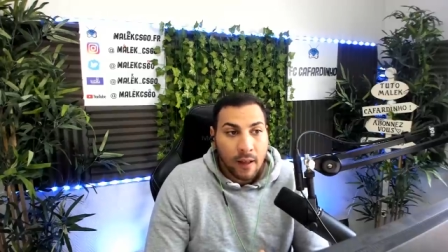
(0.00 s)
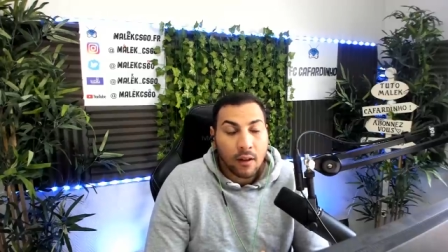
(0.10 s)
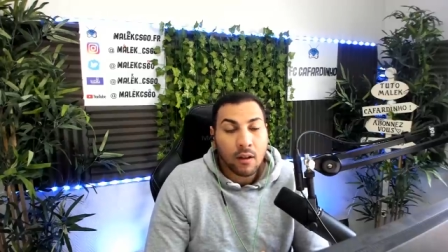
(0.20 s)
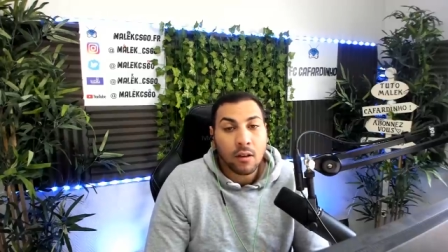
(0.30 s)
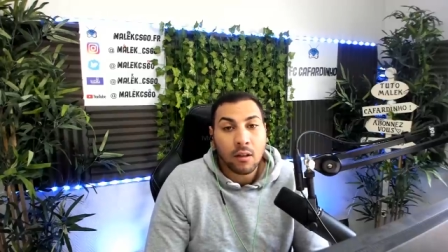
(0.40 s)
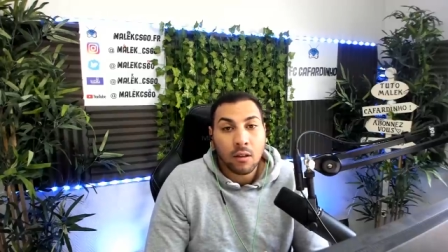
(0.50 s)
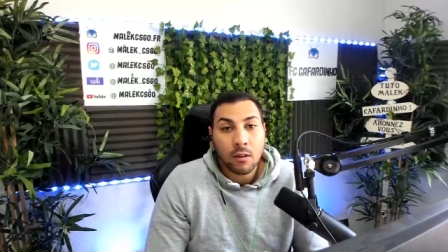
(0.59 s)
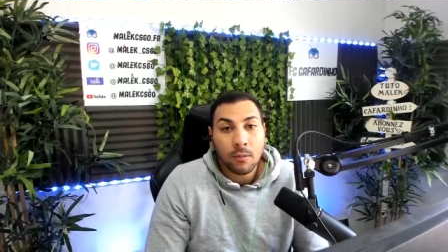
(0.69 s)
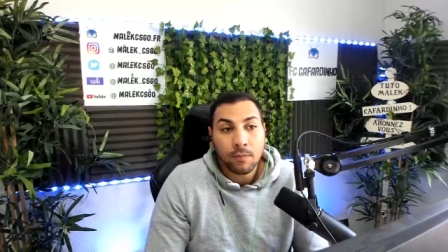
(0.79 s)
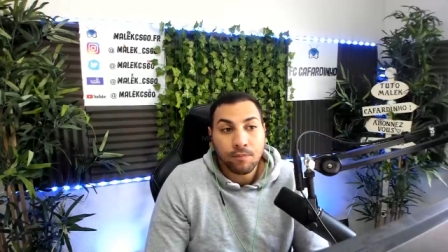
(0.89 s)

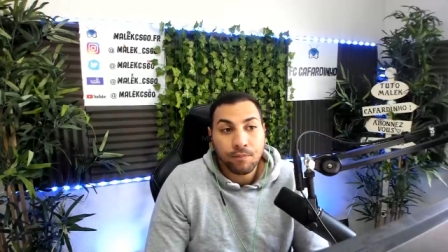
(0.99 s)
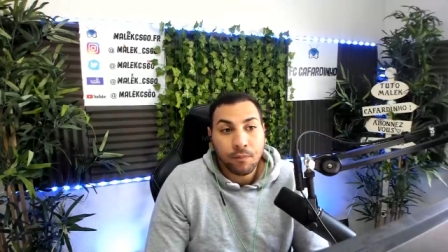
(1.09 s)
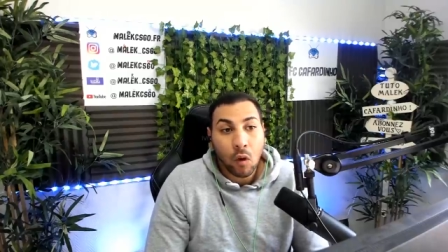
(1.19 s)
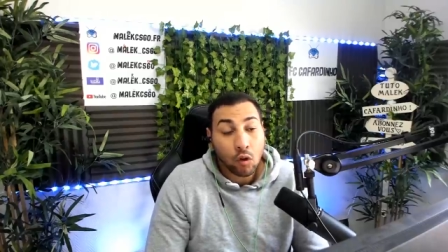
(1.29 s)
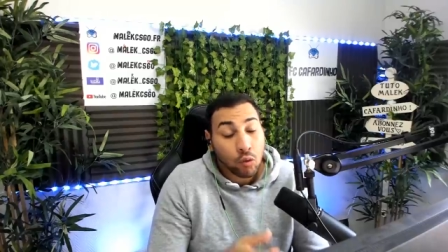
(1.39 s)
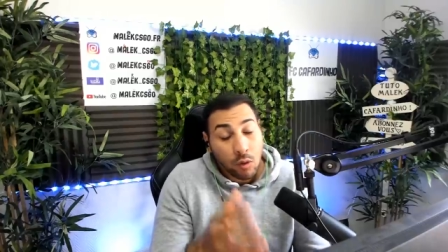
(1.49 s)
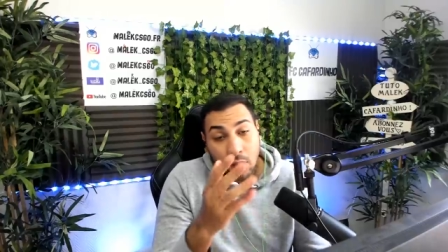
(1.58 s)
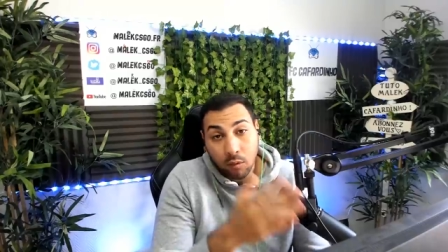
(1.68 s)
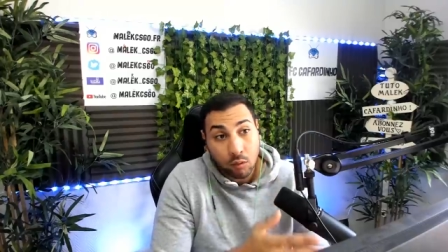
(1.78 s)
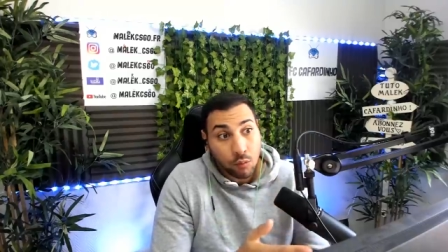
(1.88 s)
Euh, en juin,
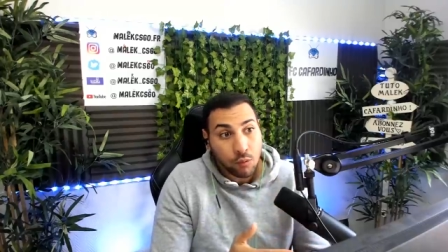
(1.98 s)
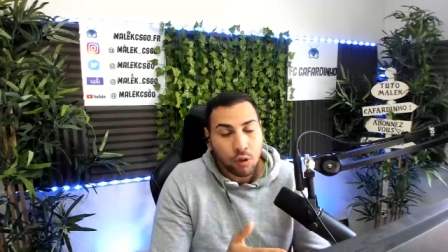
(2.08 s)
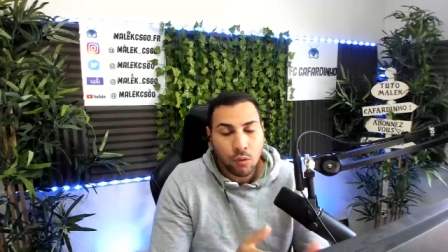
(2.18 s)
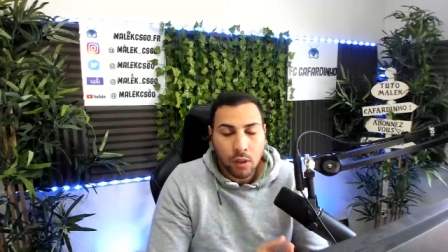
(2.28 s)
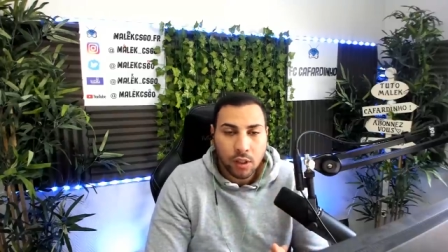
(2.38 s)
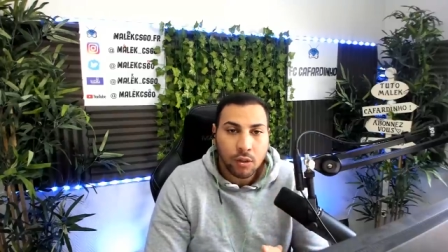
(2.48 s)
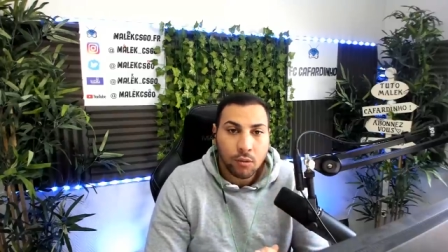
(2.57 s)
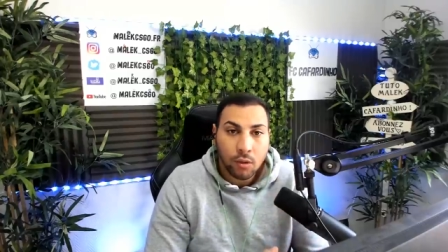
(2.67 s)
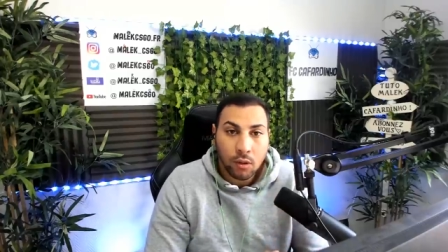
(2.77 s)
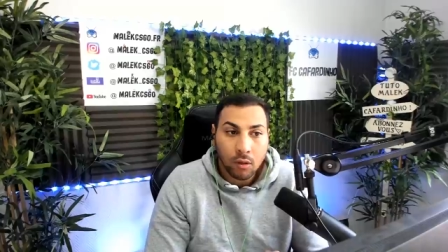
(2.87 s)
donc depuis juin, j'ai
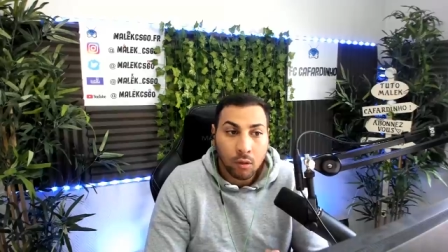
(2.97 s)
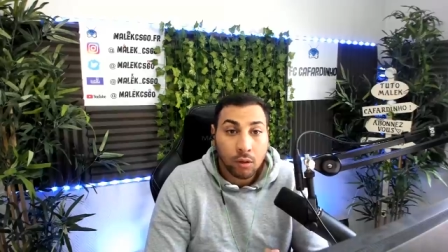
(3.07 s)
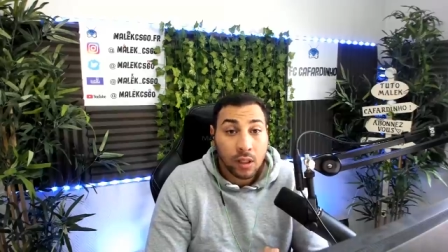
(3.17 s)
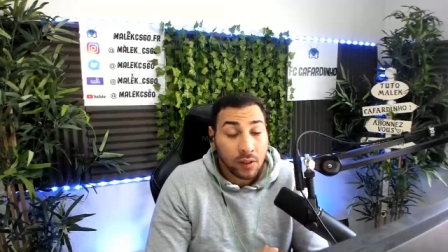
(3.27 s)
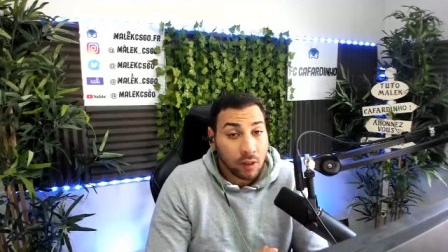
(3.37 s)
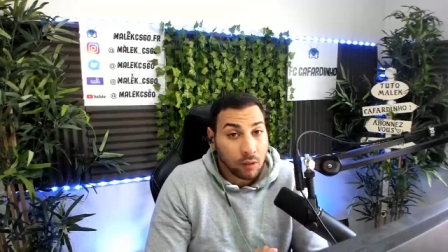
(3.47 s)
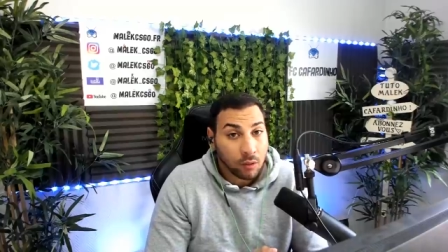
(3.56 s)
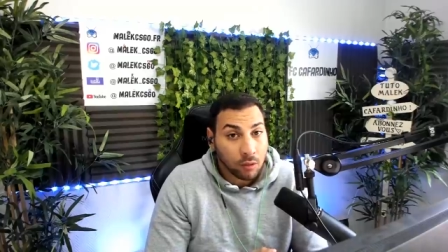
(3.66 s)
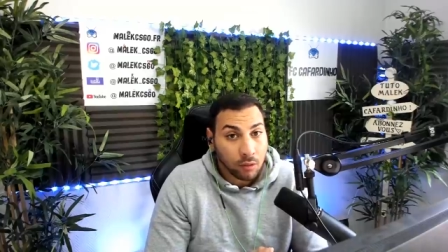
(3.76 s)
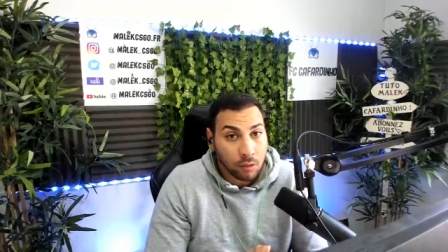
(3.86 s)
eu euh, le décès de,